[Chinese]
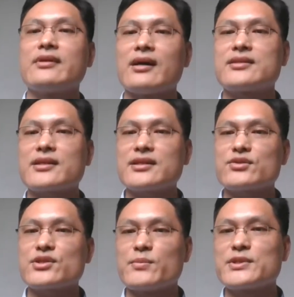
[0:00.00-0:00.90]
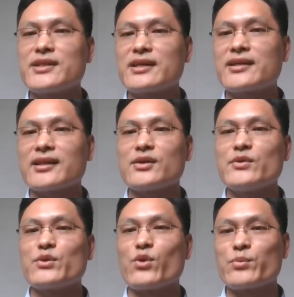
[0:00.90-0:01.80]
放到 K K 的演化论
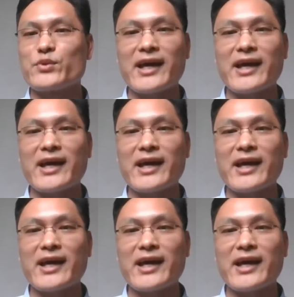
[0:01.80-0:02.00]
当中，